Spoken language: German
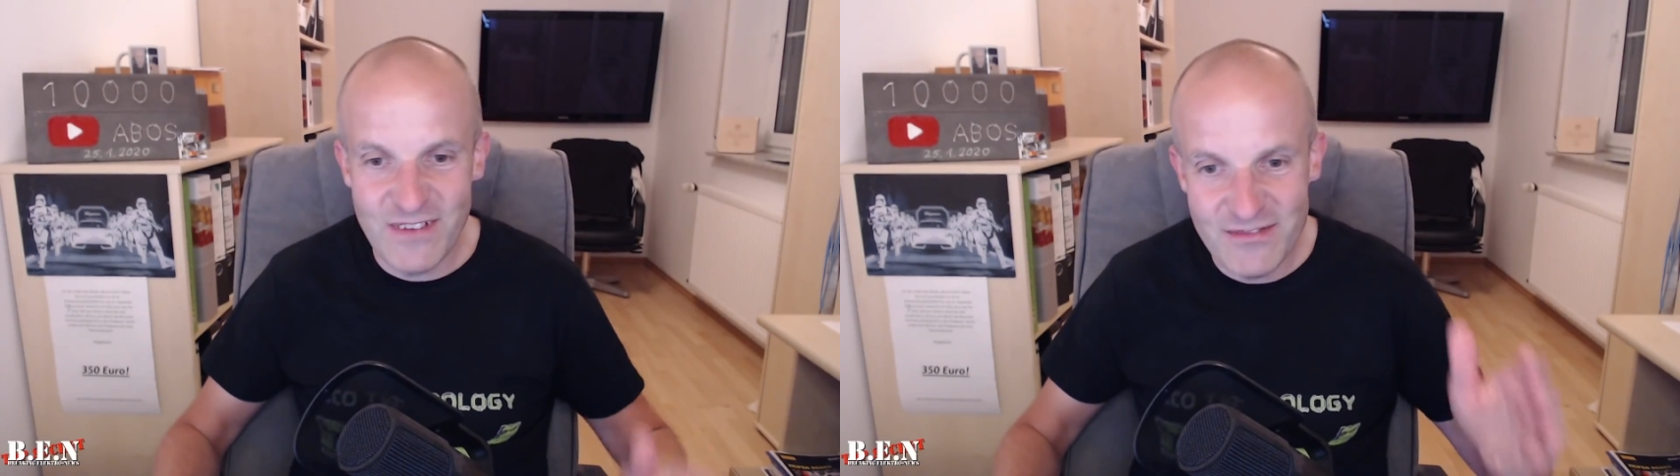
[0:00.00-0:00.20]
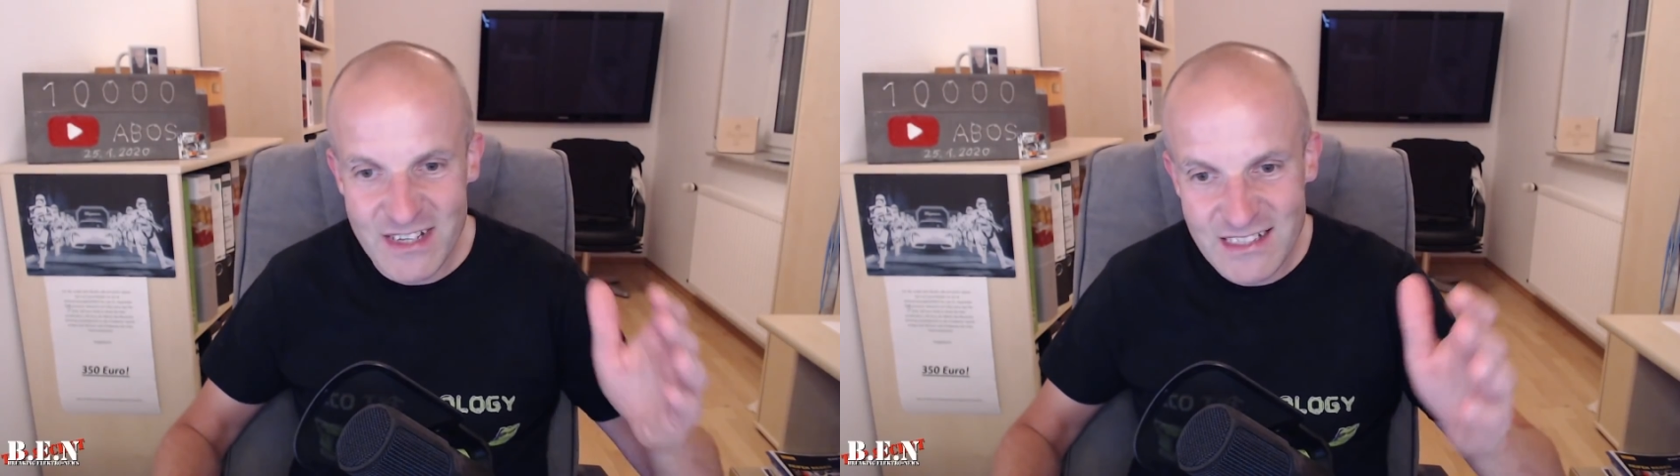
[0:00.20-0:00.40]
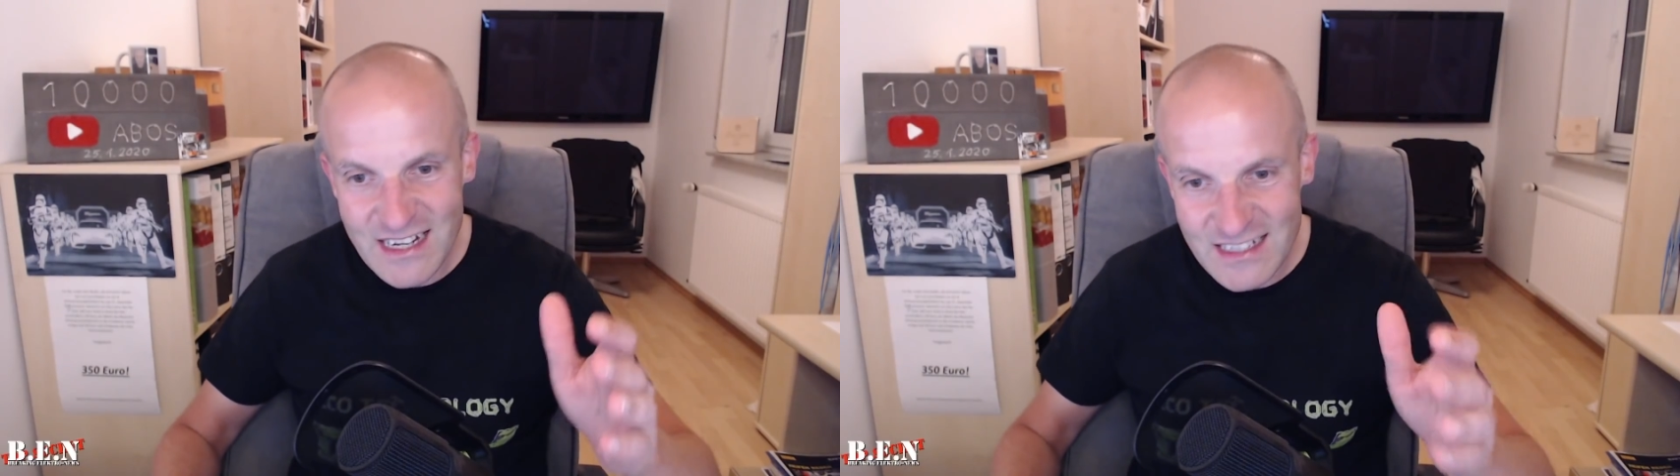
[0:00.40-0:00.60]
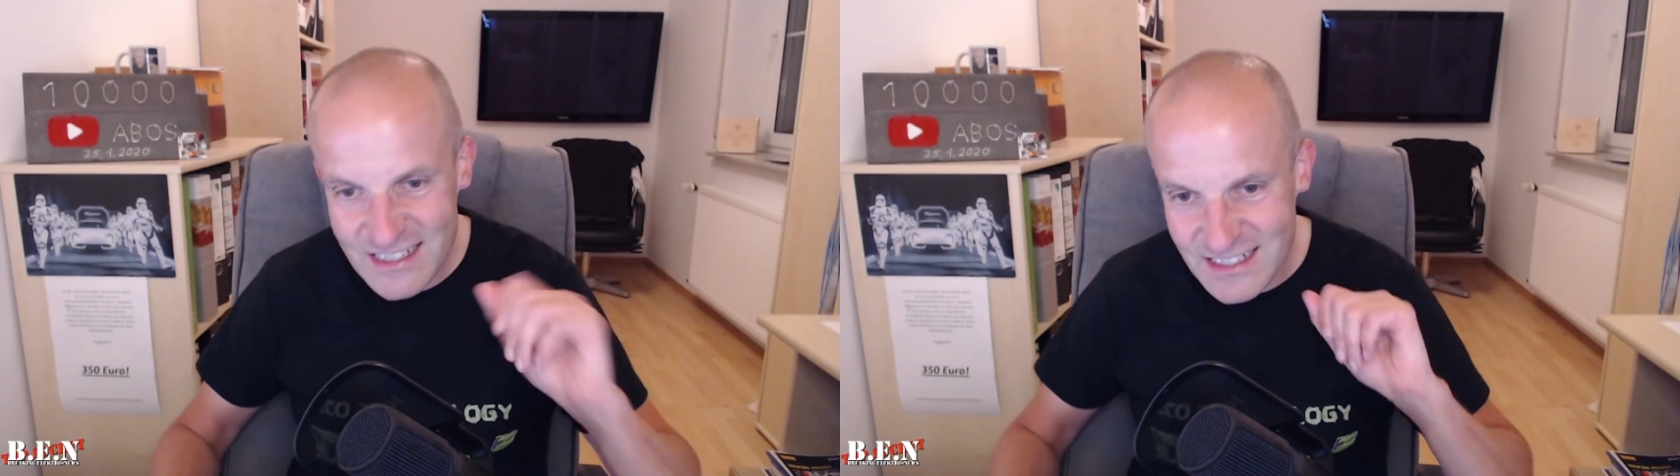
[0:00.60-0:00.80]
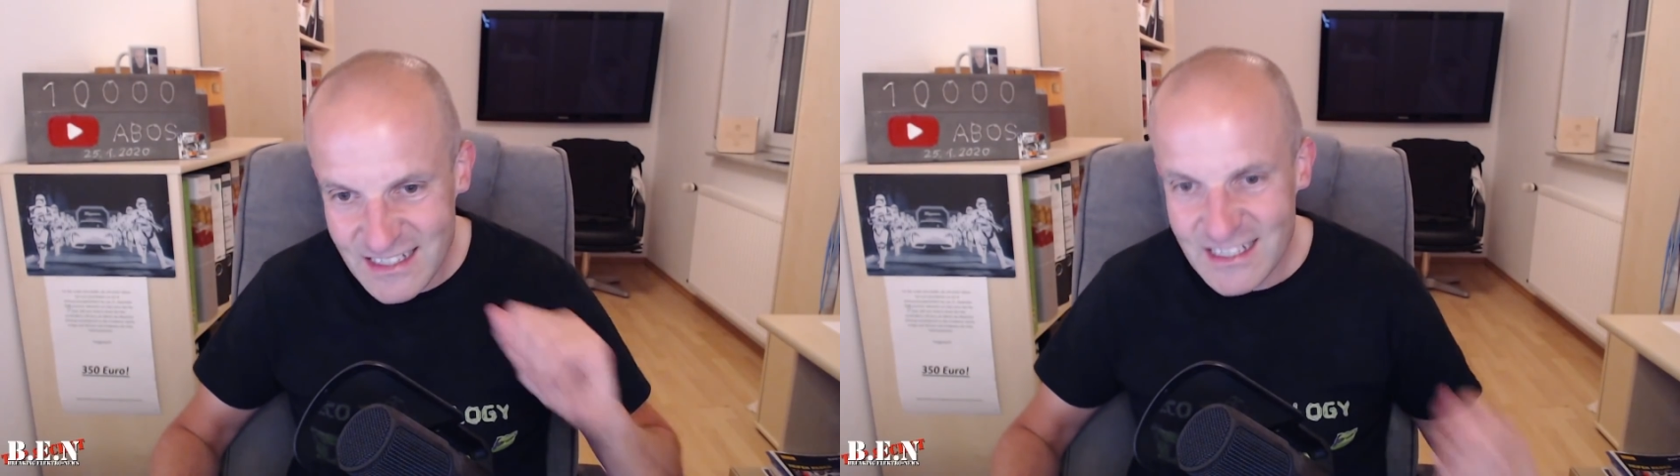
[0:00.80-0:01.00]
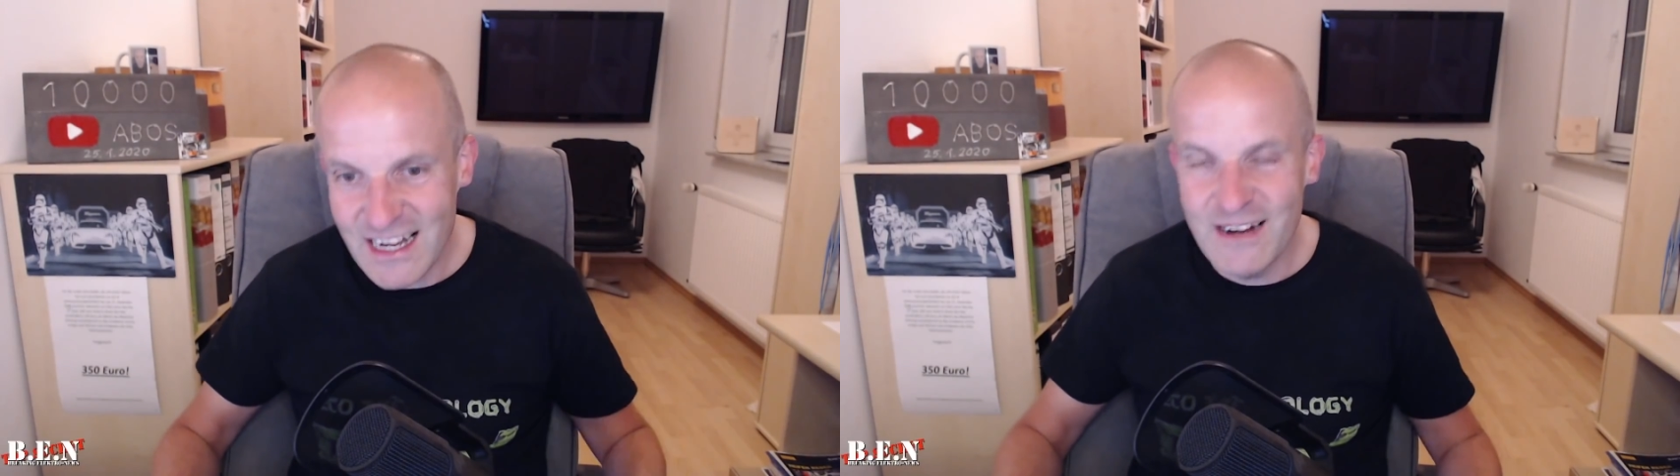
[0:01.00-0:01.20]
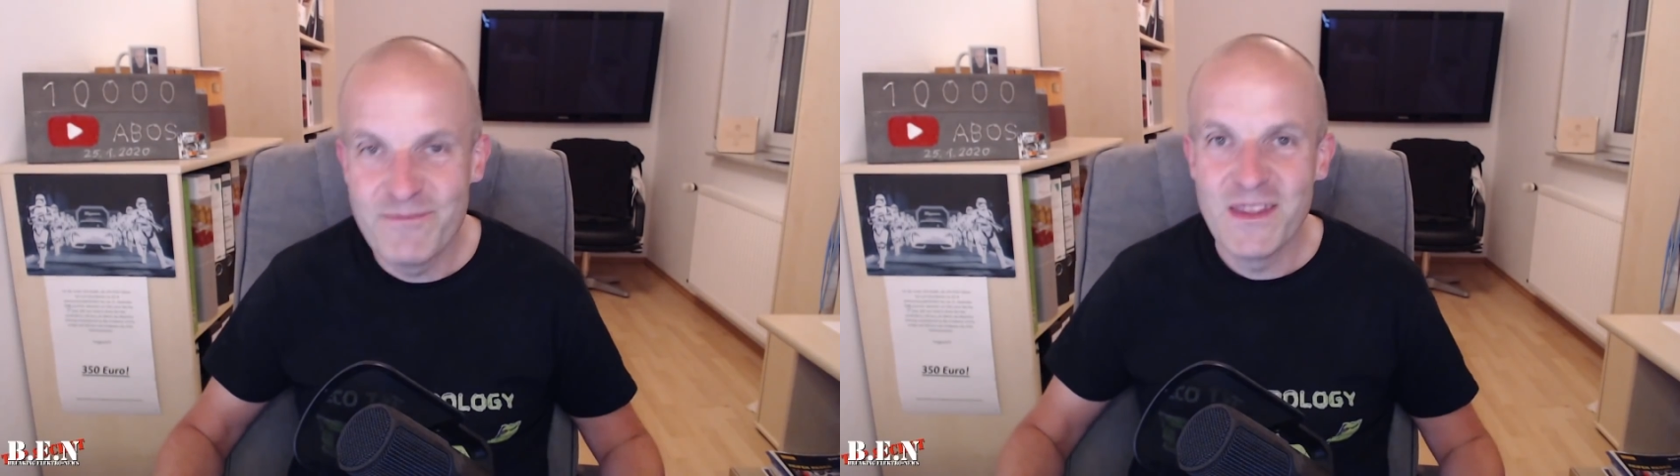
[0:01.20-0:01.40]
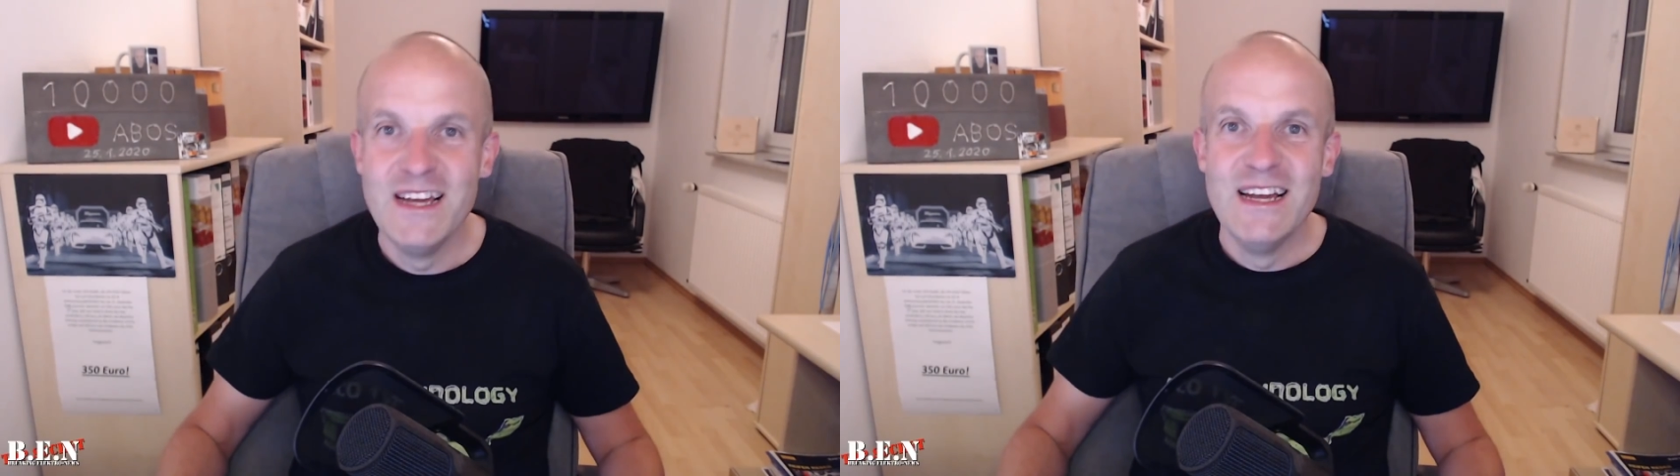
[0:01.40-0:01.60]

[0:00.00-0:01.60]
weil wie gesagt, es ist ja